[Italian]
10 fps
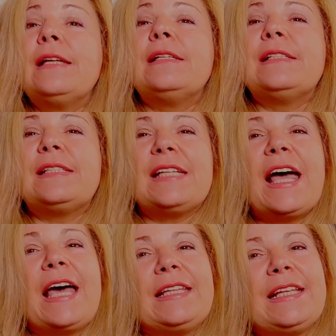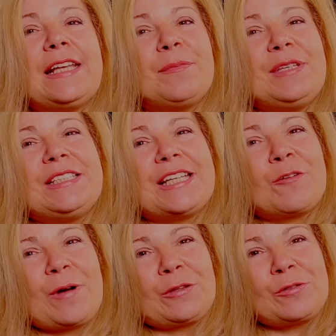se hai degli amici a
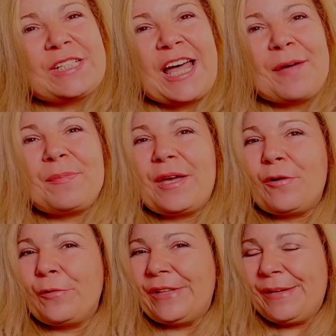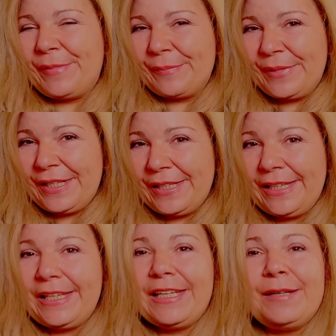quattro zampe o dei
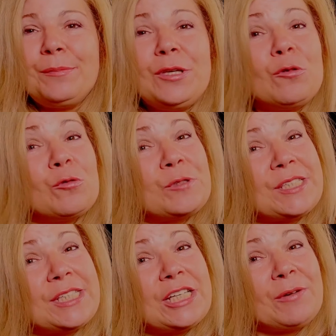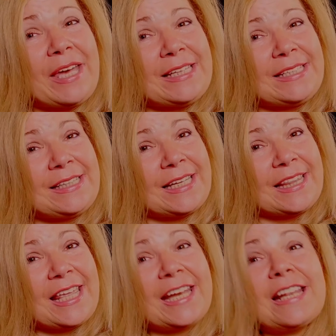bambini, il mio consiglio è di
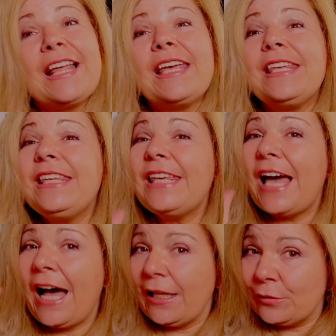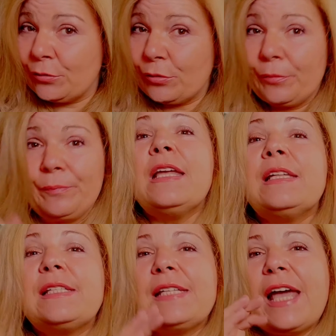tenerla in alto.
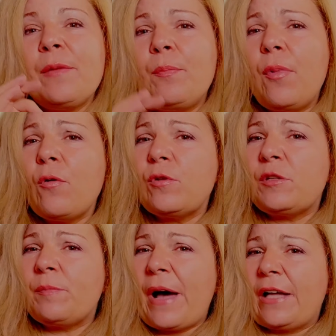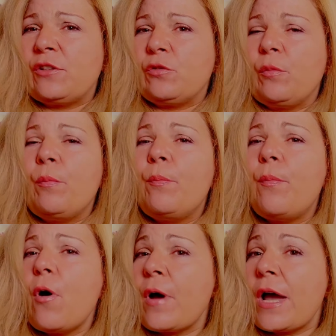Se hai poco spazio,
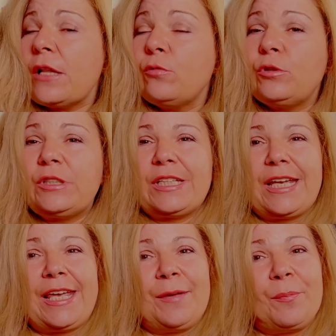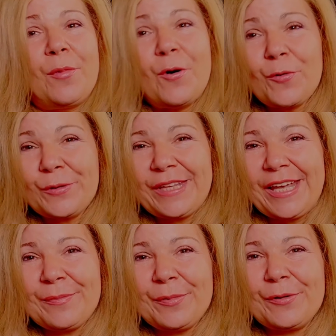poca luce e poco
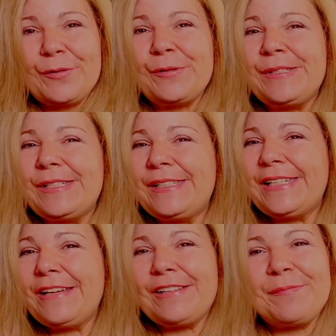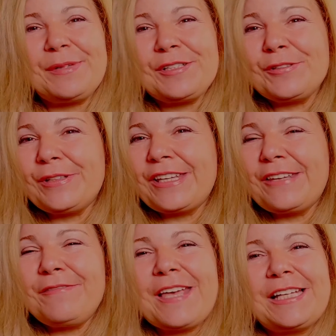tempo o se sei una persona
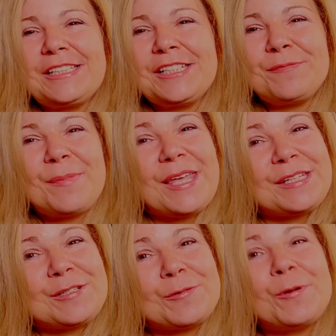che viaggia spesso,